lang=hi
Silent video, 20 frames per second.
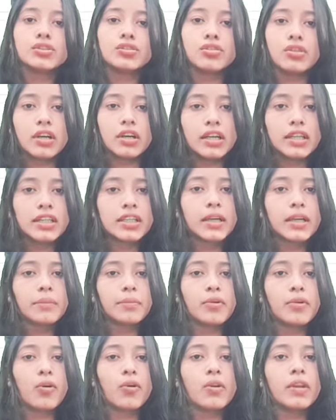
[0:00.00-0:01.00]
तो अगर
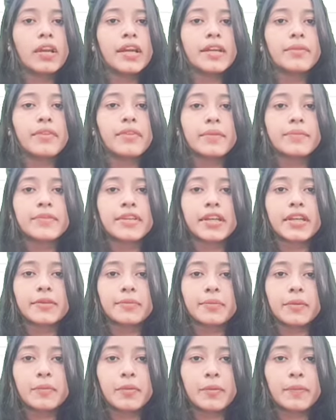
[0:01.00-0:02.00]
आप ऑनलाइन वेबसाइट
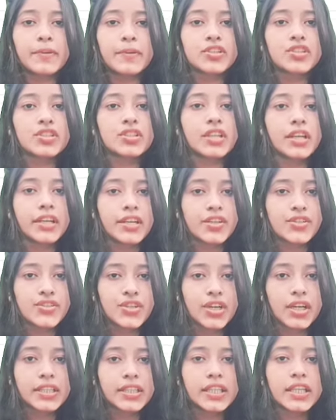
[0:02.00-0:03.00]
पर प्रिपरेशन करना
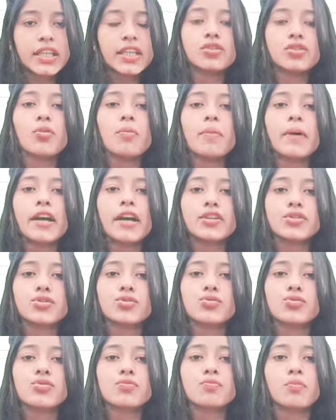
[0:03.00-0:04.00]
चाहते हैं तो बाई
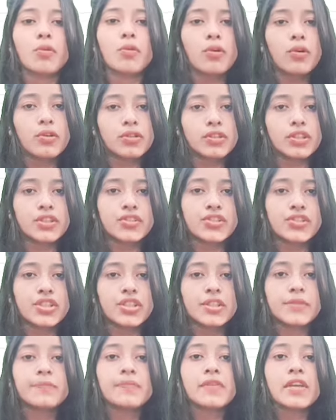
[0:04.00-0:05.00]
यूज़ बहुत
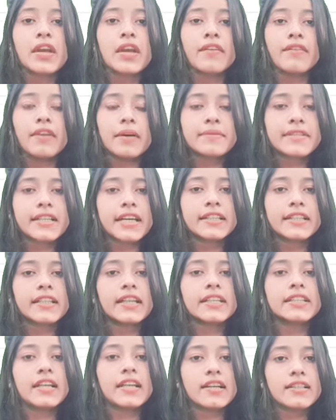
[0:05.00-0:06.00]
अच्छी वेबसाइट
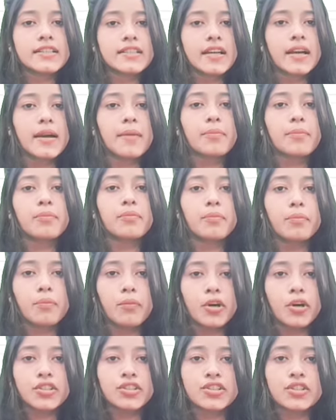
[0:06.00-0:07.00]
है यहाँ से आप
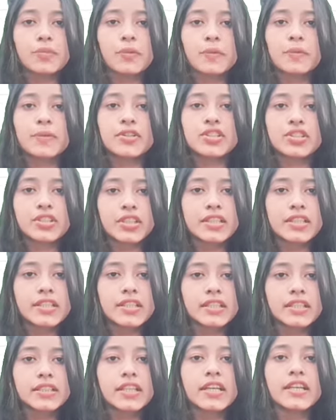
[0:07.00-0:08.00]
बहुत अच्छी प्रिपरेशन कर
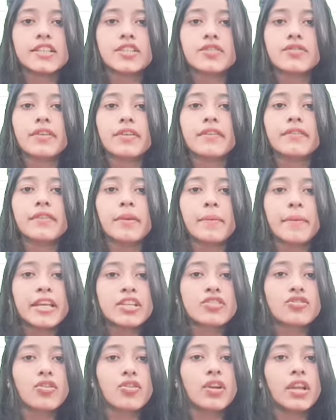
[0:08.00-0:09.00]
सकते हैं इट इज़ वन ऑफ द
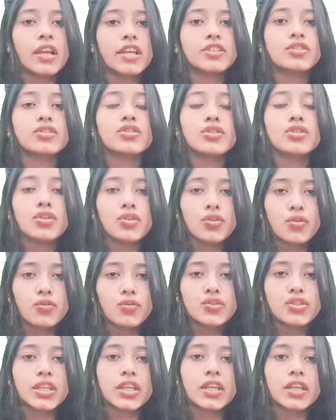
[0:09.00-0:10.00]
बेस्ट ऑनलाइन
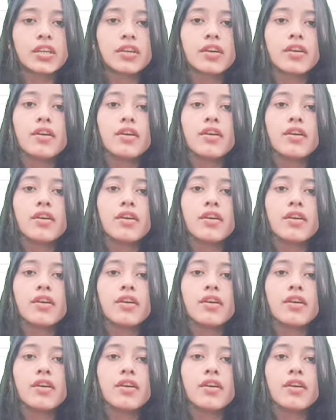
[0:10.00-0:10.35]
कोचिंग